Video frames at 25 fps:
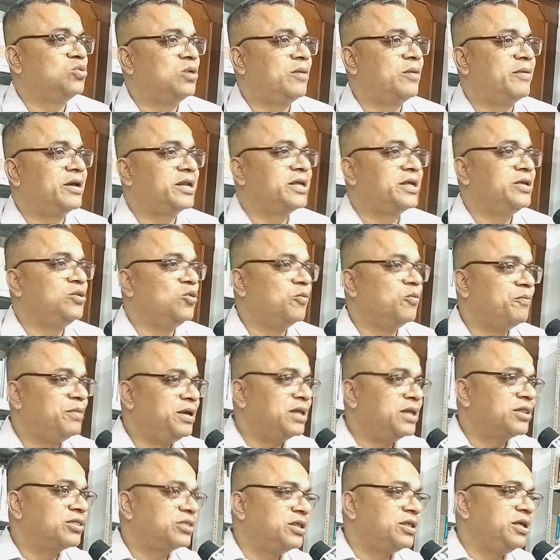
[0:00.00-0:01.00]
जो हमारी
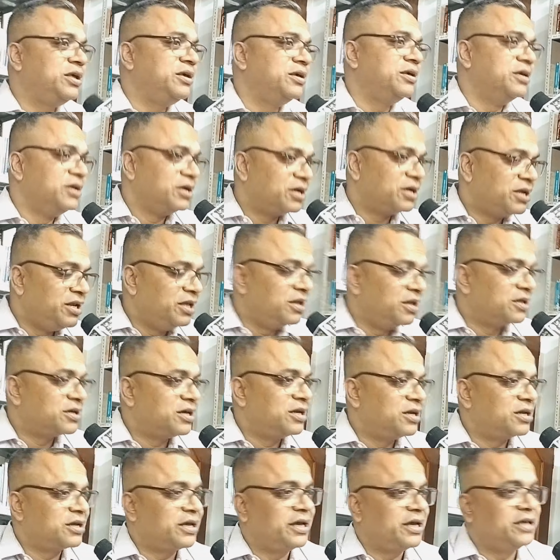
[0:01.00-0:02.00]
यूपीएससी क्लियर
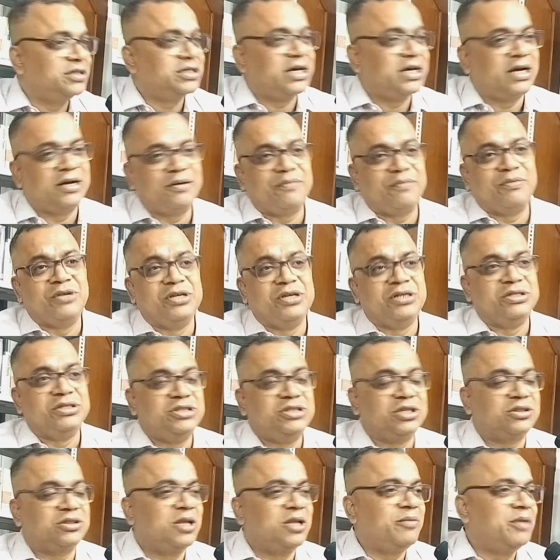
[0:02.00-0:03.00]
करके या
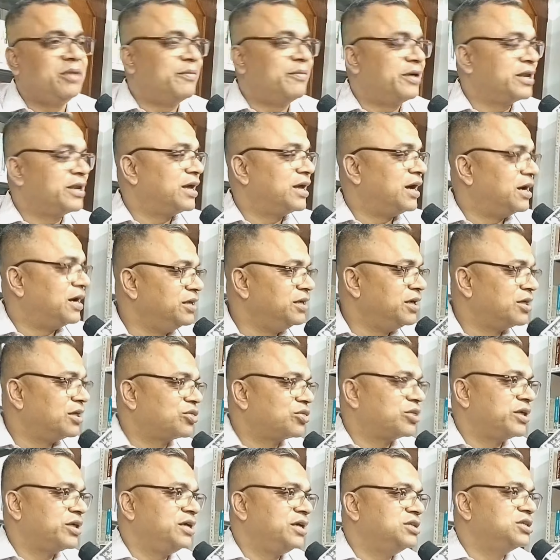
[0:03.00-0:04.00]
जितने भी हमारे आई
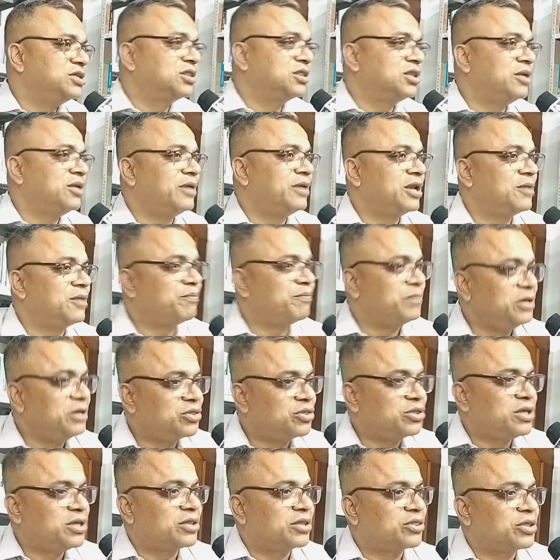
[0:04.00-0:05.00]
हैं जितने हमारे
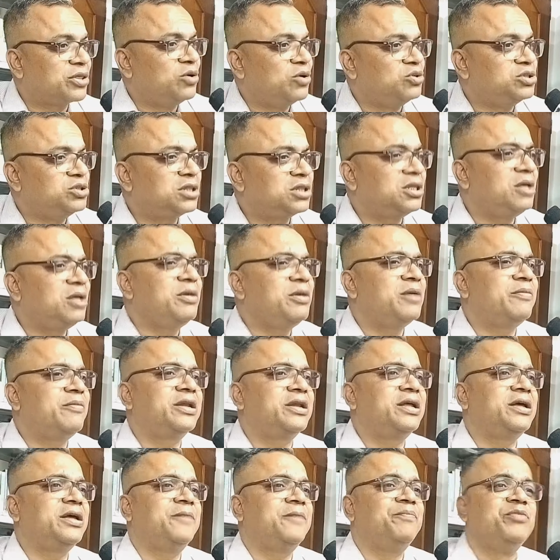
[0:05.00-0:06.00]
पी हैं और जितने भी
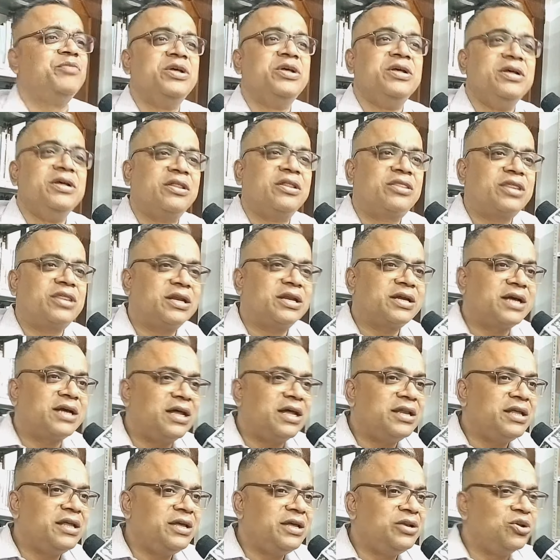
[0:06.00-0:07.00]
हमारे
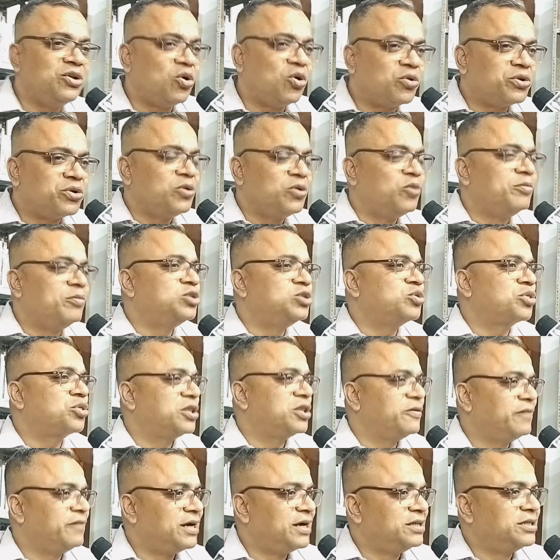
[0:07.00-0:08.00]
सरकारी नौकरियों में जो
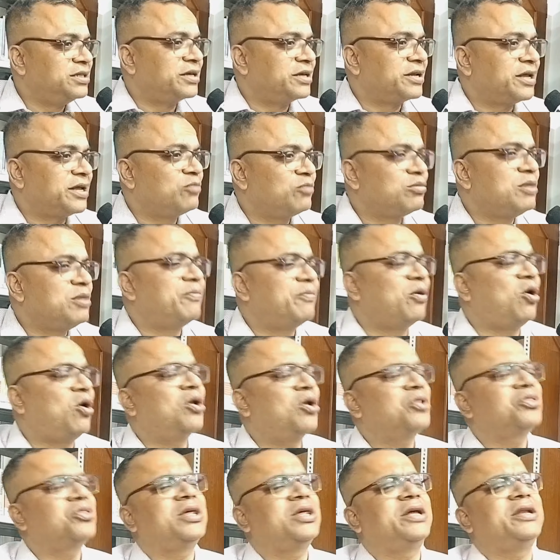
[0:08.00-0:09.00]
सेवाएं दे रहे हैं उनमें
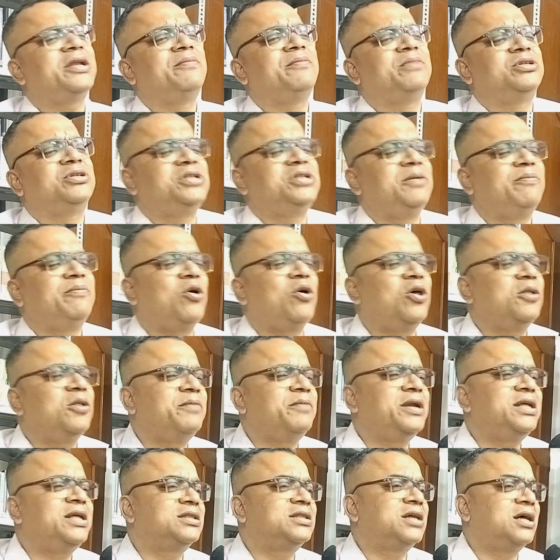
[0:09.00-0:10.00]
बहुत सारे बच्चे
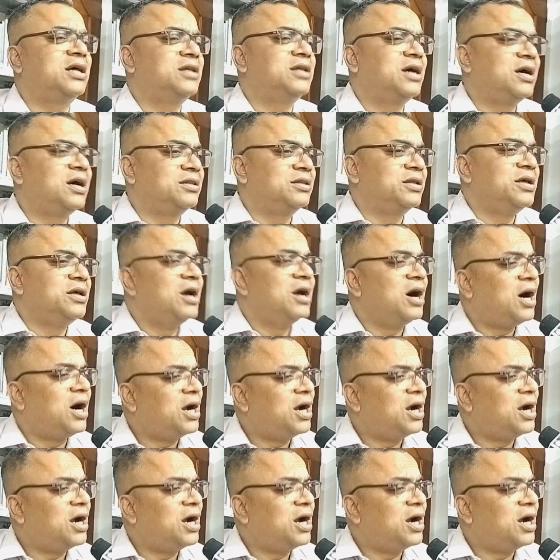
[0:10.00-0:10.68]
बहुत बड़ी तादाद